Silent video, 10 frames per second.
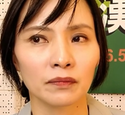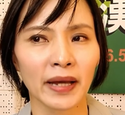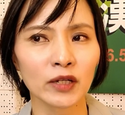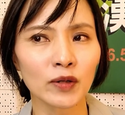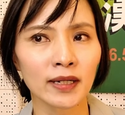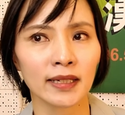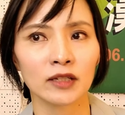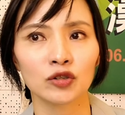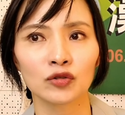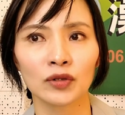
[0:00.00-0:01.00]
蛮有可
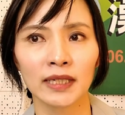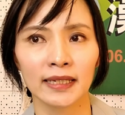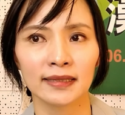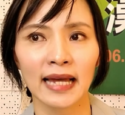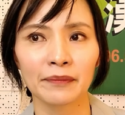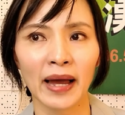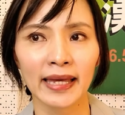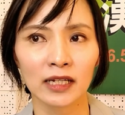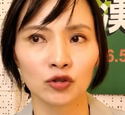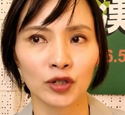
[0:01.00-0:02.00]
能就是说你在
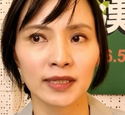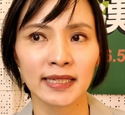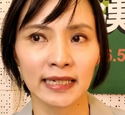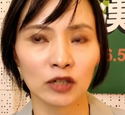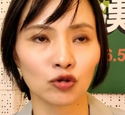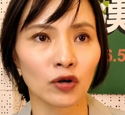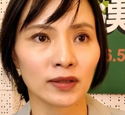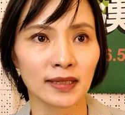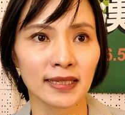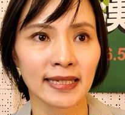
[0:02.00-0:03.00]
拍一个全景的状
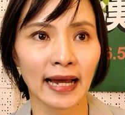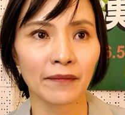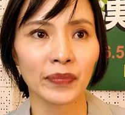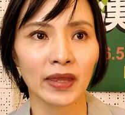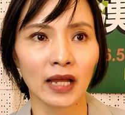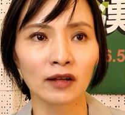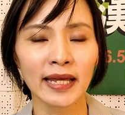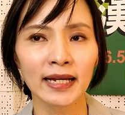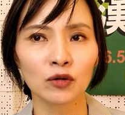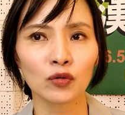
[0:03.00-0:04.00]
况之下，然后
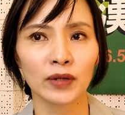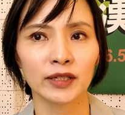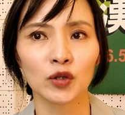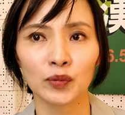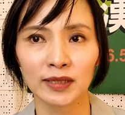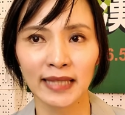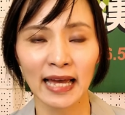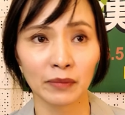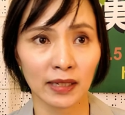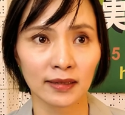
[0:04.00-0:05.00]
那个路人又不是
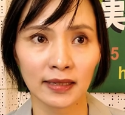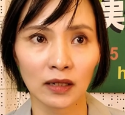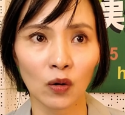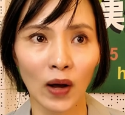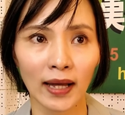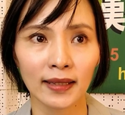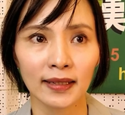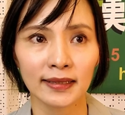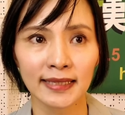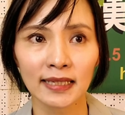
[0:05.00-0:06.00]
太明显的话，
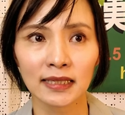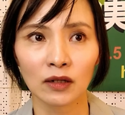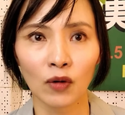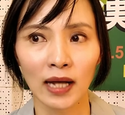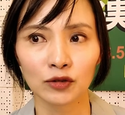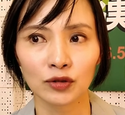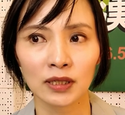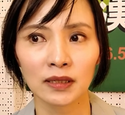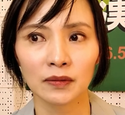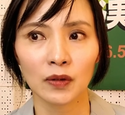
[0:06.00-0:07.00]
这样子的话就
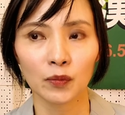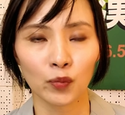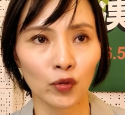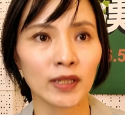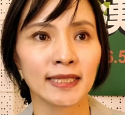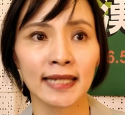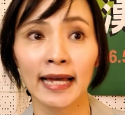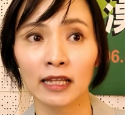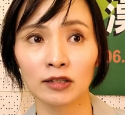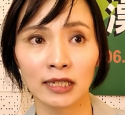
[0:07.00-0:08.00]
是不会侵
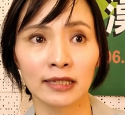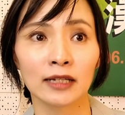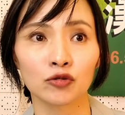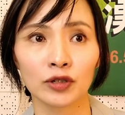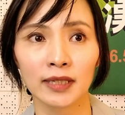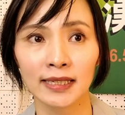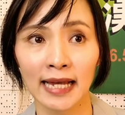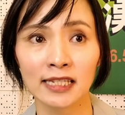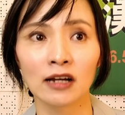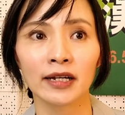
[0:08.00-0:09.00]
害到肖像权，但是
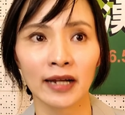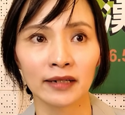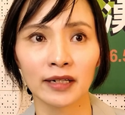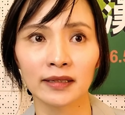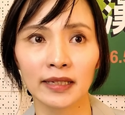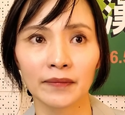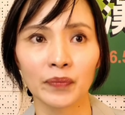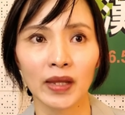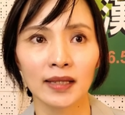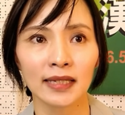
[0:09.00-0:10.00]
还是要个案认定。
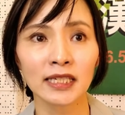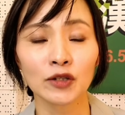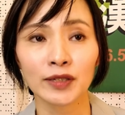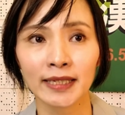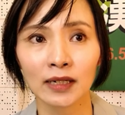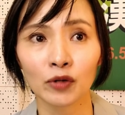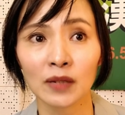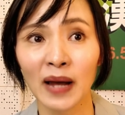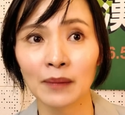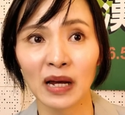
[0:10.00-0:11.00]
但是有些人为
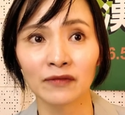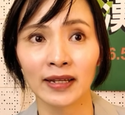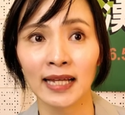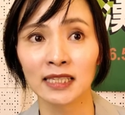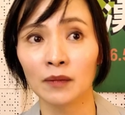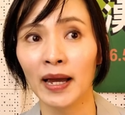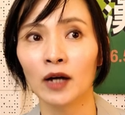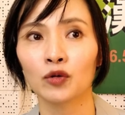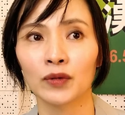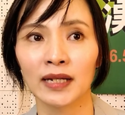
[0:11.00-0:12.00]
了怕麻烦，他只要拍
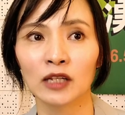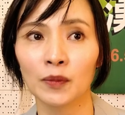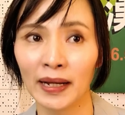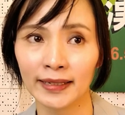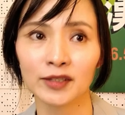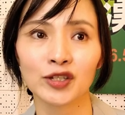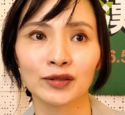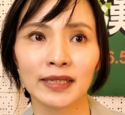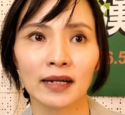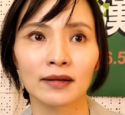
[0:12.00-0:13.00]
到路人，他都把脸遮
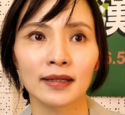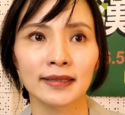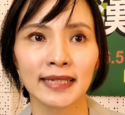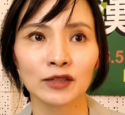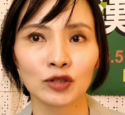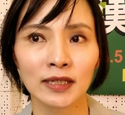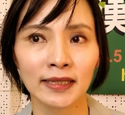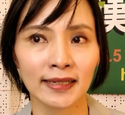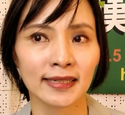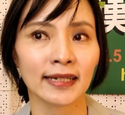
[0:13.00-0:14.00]
掉，这样就是
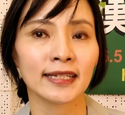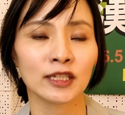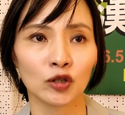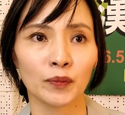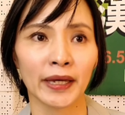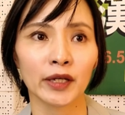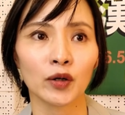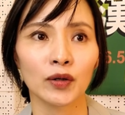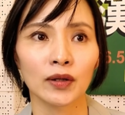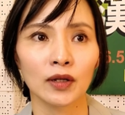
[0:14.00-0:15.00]
一点争议性都没
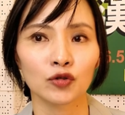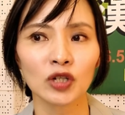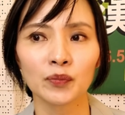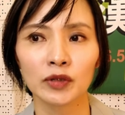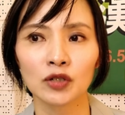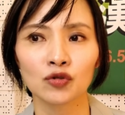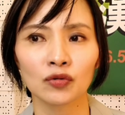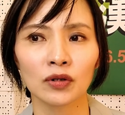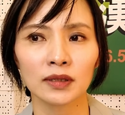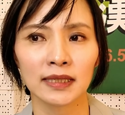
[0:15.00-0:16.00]
有。所以不是
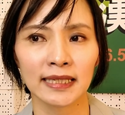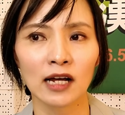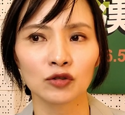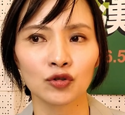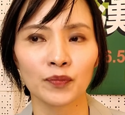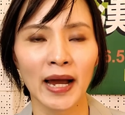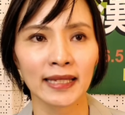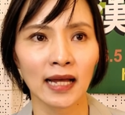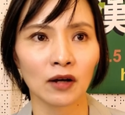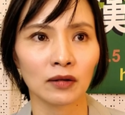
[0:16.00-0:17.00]
说只要去
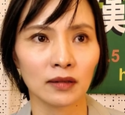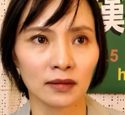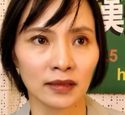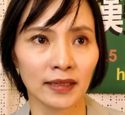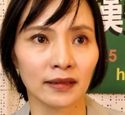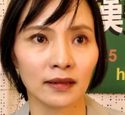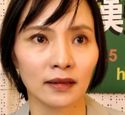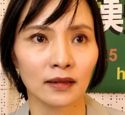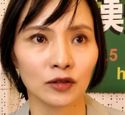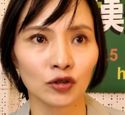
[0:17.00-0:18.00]
拍到人
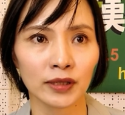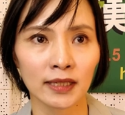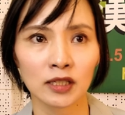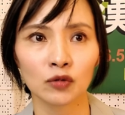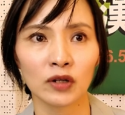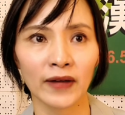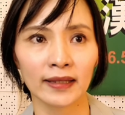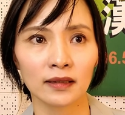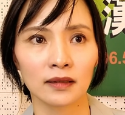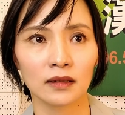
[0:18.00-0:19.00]
就一定是违
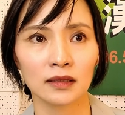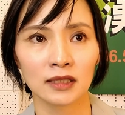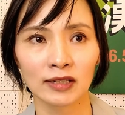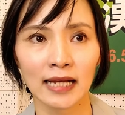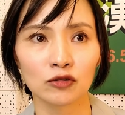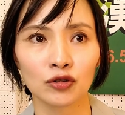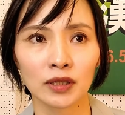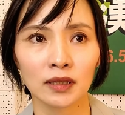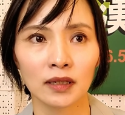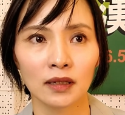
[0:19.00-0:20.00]
反肖像
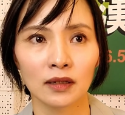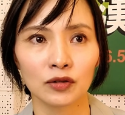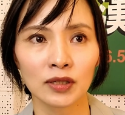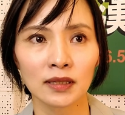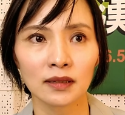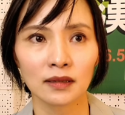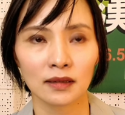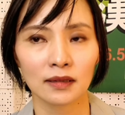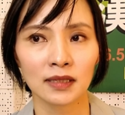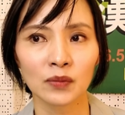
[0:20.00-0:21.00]
权，就是
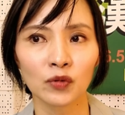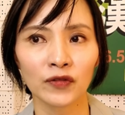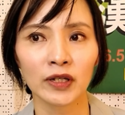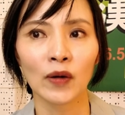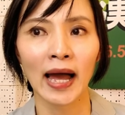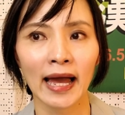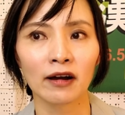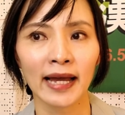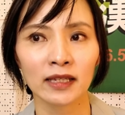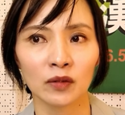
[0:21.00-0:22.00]
这部分的还
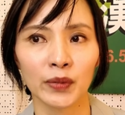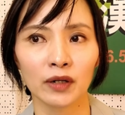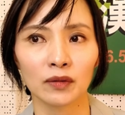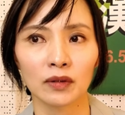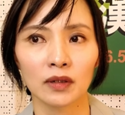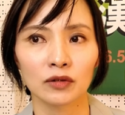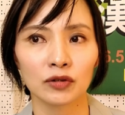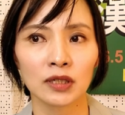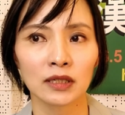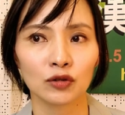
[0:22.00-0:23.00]
要看有没有
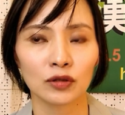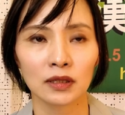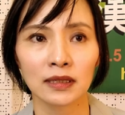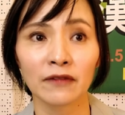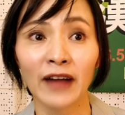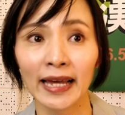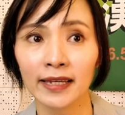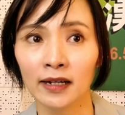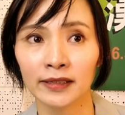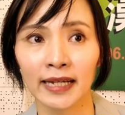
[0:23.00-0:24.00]
就是。在法
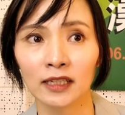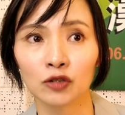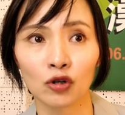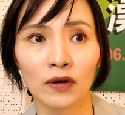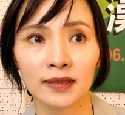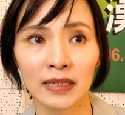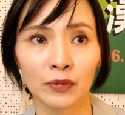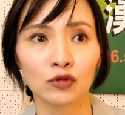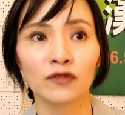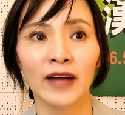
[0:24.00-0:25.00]
益衡量的状况之下，
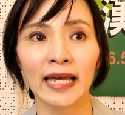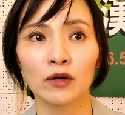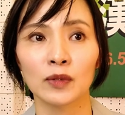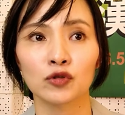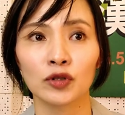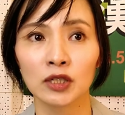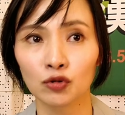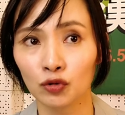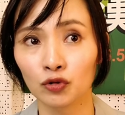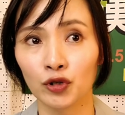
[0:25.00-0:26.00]
比如说法益，我们说
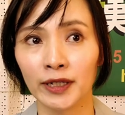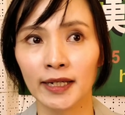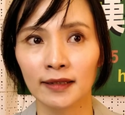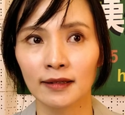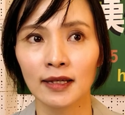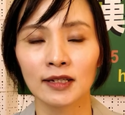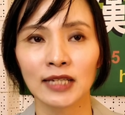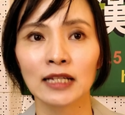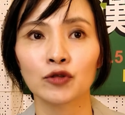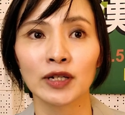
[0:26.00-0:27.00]
是著作权跟
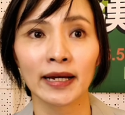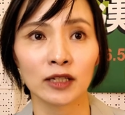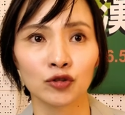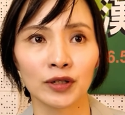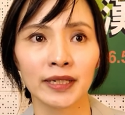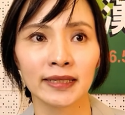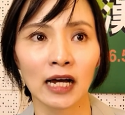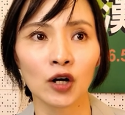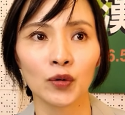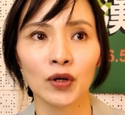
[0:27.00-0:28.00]
肖像权两个权利，
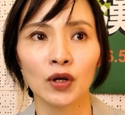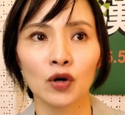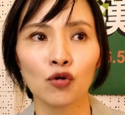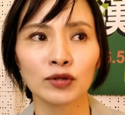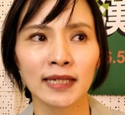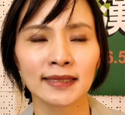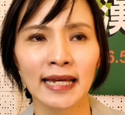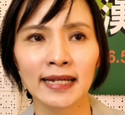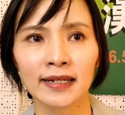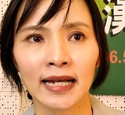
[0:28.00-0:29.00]
然后互相
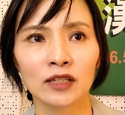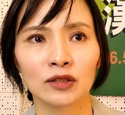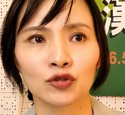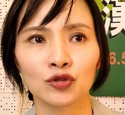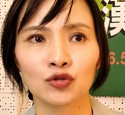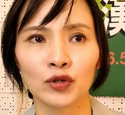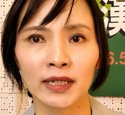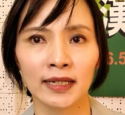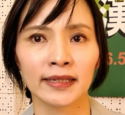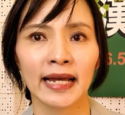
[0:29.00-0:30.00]
在个案去做一
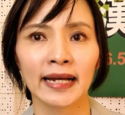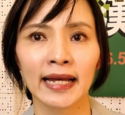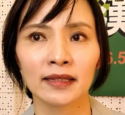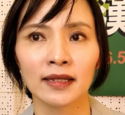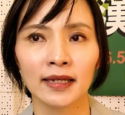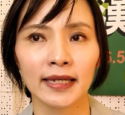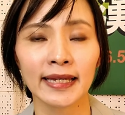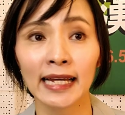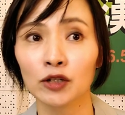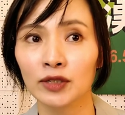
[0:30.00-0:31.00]
个衡量，看
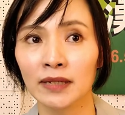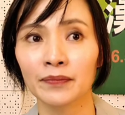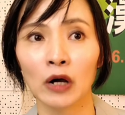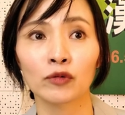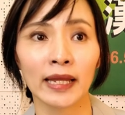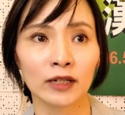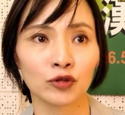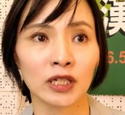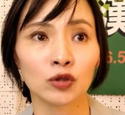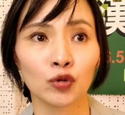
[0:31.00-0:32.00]
应该优先保护哪一个
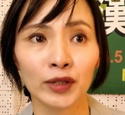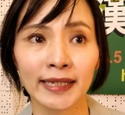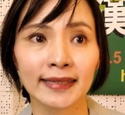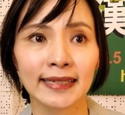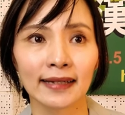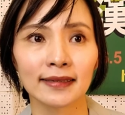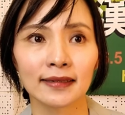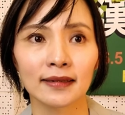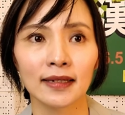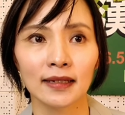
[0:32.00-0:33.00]
权利多一点这样
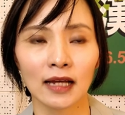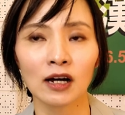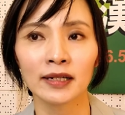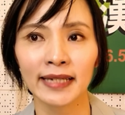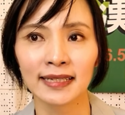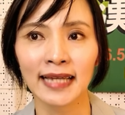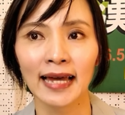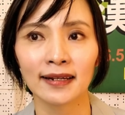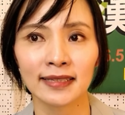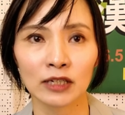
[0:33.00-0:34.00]
子，然后衡量
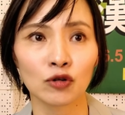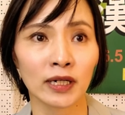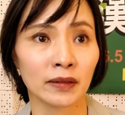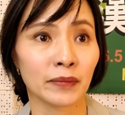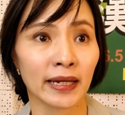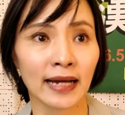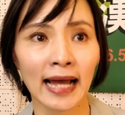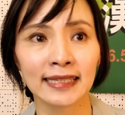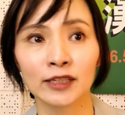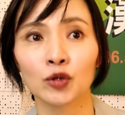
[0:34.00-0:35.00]
下来的结果可能每个
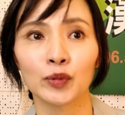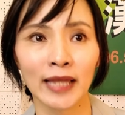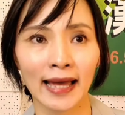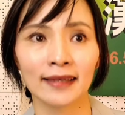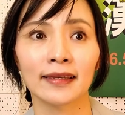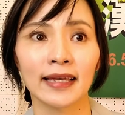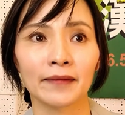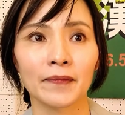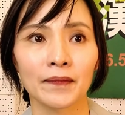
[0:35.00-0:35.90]
案件都不太一样。